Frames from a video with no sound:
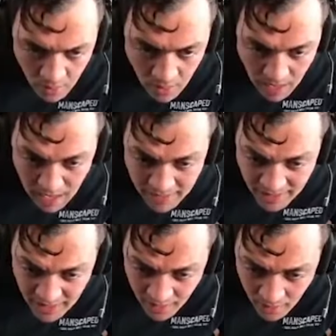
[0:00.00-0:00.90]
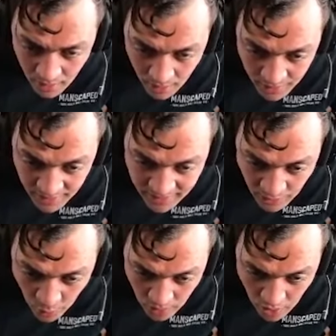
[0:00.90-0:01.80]
Ah, regardez
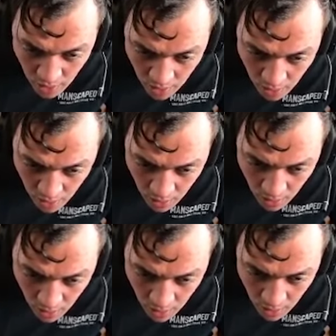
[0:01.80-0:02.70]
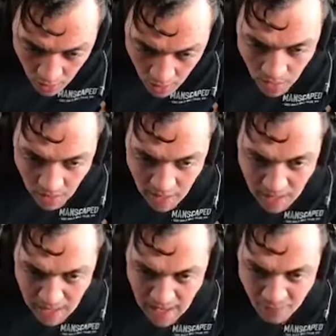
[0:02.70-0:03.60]
Nintendo encore
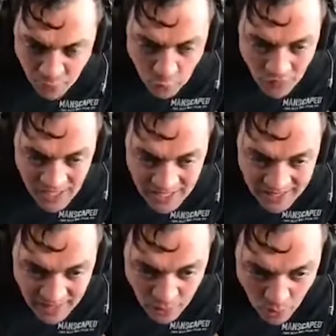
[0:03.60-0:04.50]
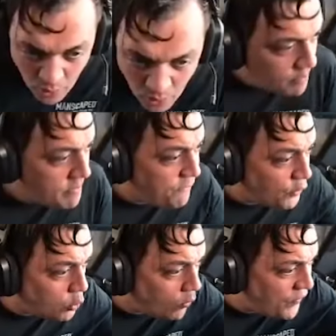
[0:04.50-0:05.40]
Ah, il faut trouver les Nintendo Mais il faut
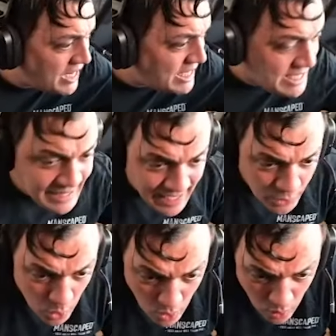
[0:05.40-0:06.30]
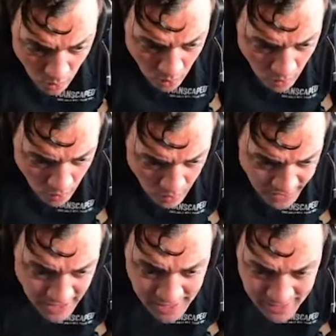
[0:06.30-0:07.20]
trouver les Nintendo c'est
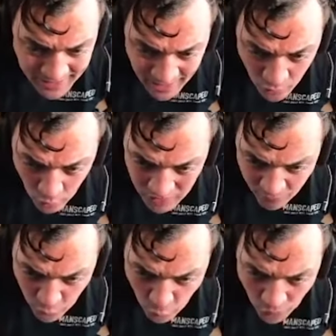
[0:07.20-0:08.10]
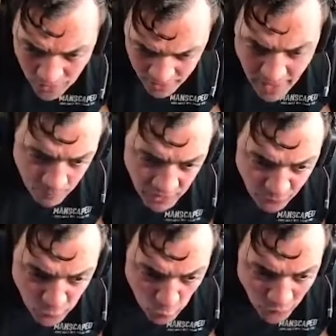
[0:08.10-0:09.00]
les Nintendo qu'il faut trouver Il faut
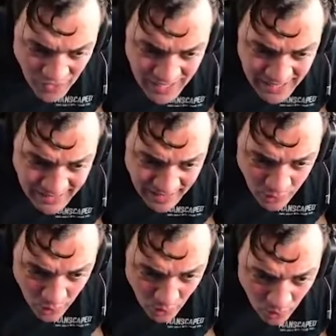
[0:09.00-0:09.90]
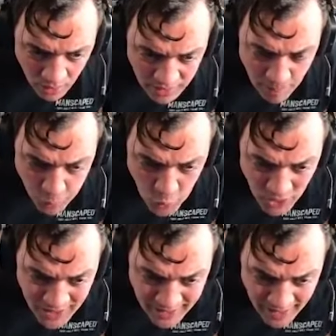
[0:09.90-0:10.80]
trouver les Nintendo Il y a plusieurs
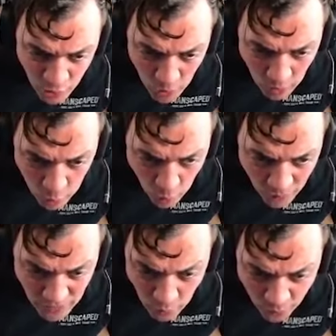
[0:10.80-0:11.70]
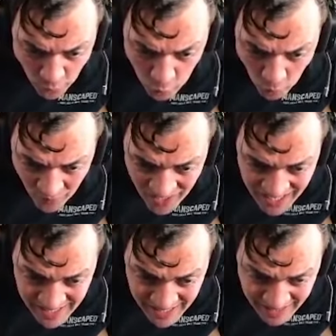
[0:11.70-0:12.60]
Nintendo à retrouver, donc faut retrouver les
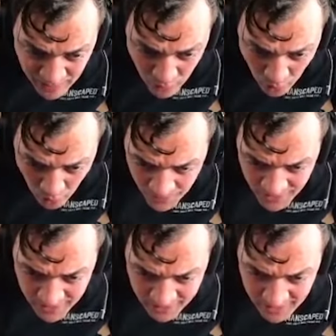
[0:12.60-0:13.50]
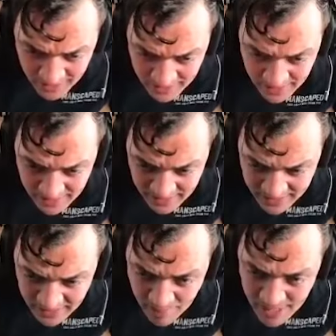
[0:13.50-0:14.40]
Nintendo C'est
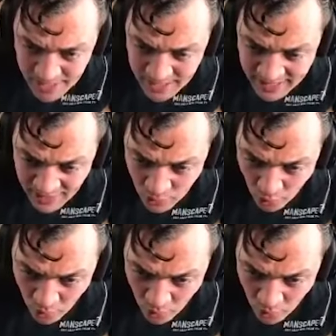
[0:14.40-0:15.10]
des mini Nintendo